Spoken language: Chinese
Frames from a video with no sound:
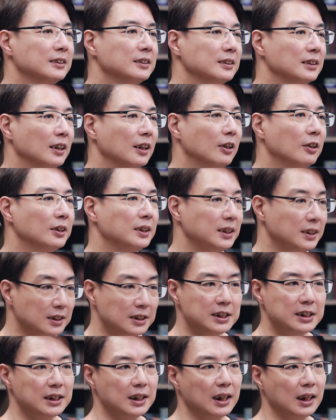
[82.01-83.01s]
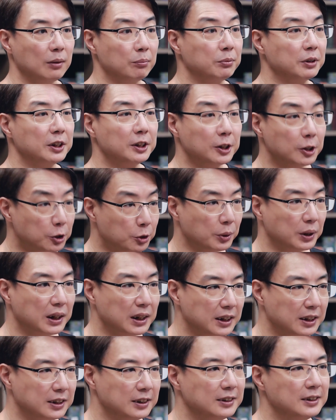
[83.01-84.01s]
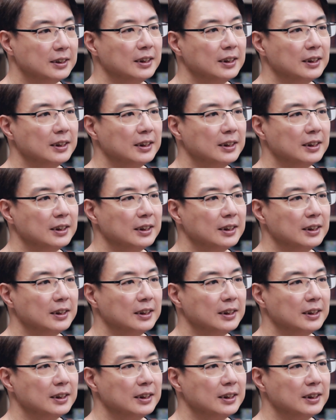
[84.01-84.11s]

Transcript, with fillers: 然后引起两边的对立？